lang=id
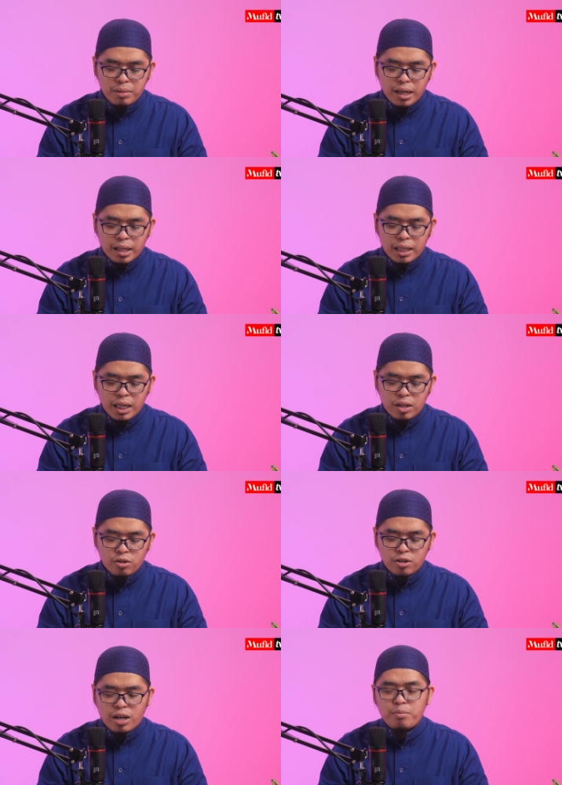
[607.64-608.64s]
akan berkata,
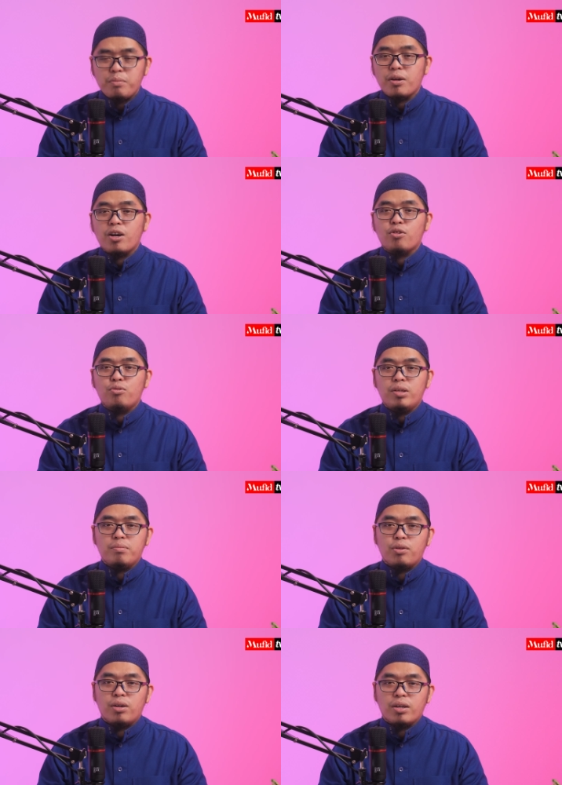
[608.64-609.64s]
kami
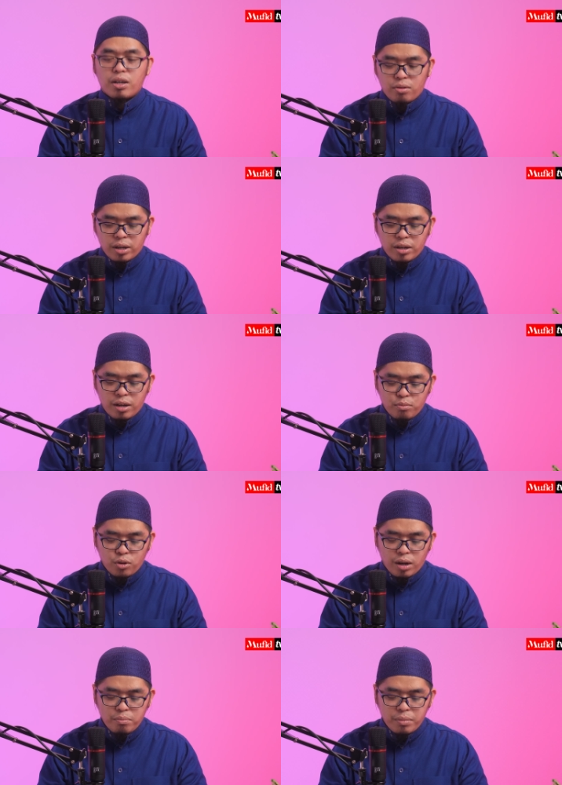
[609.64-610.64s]
mengakui bahwa engkau adalah
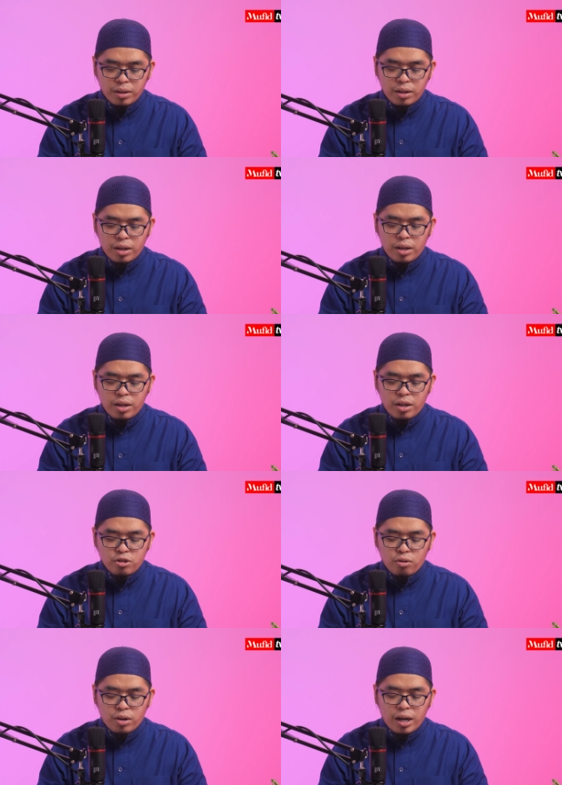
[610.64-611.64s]
Muhammad,
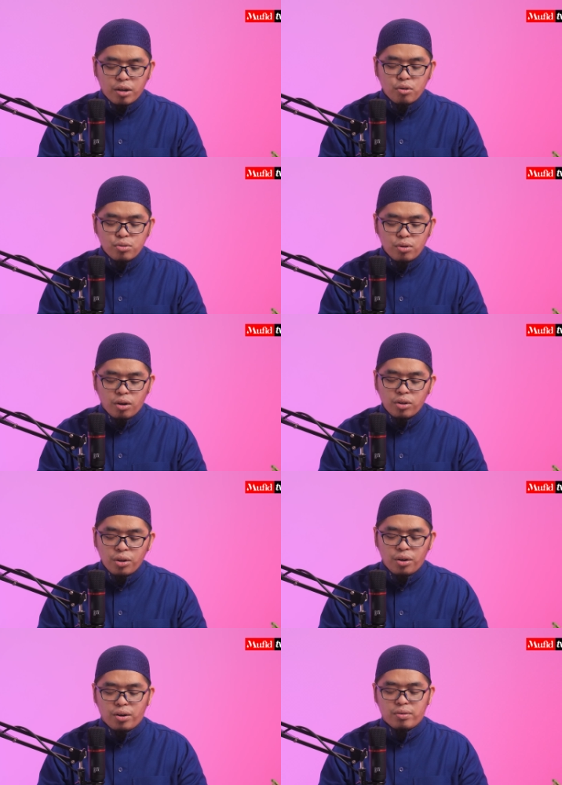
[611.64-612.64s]
seorang Rasul
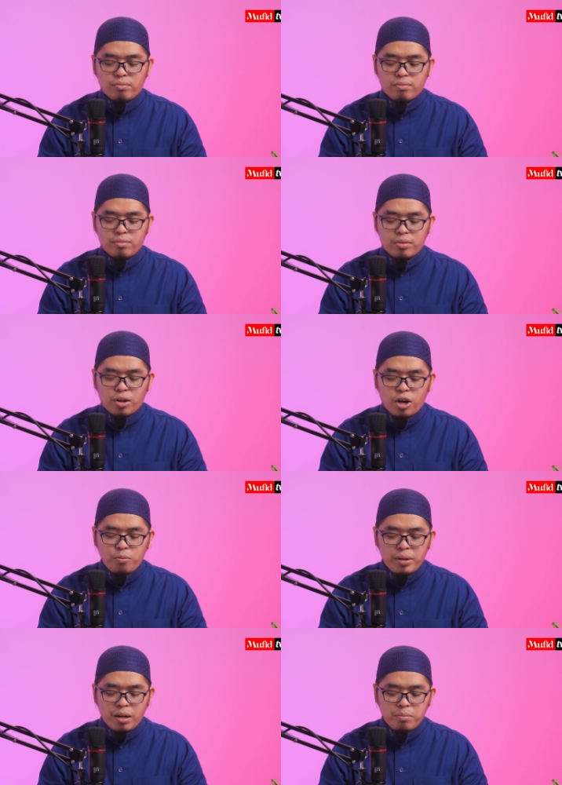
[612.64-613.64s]
Allah
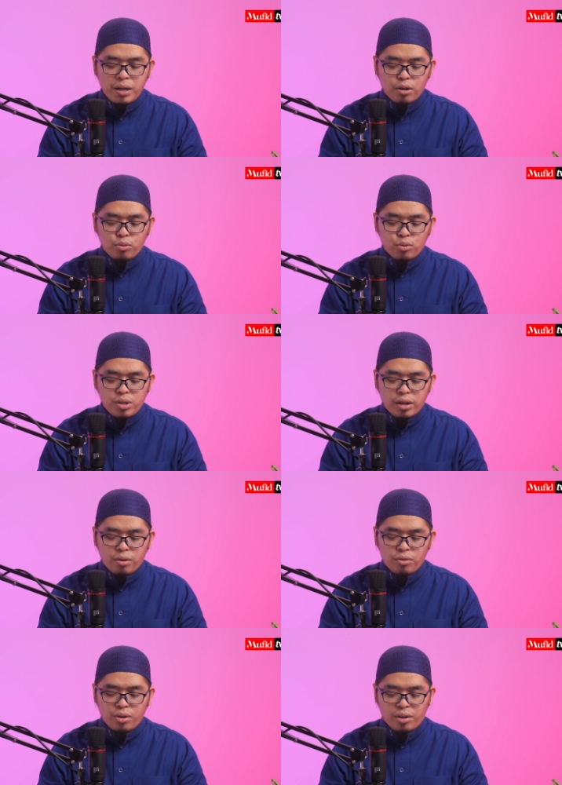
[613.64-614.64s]
engkau benar-benar utusan
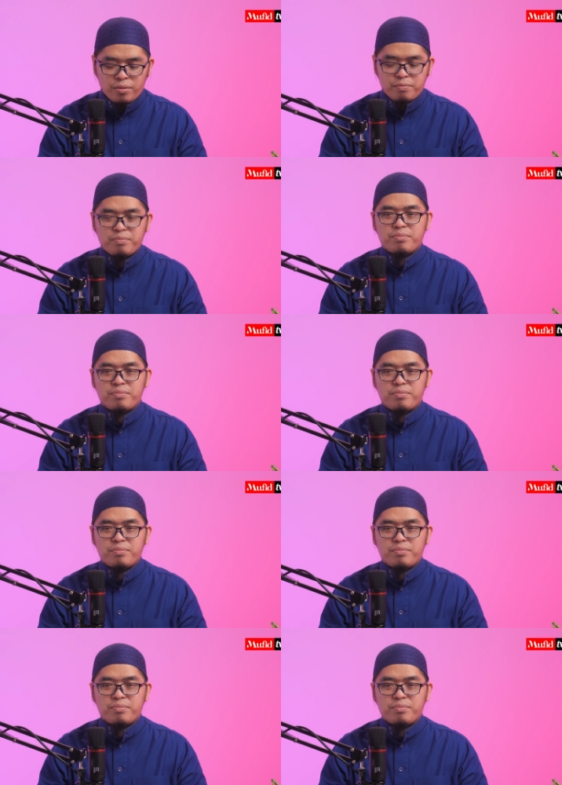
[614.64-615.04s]
Allah.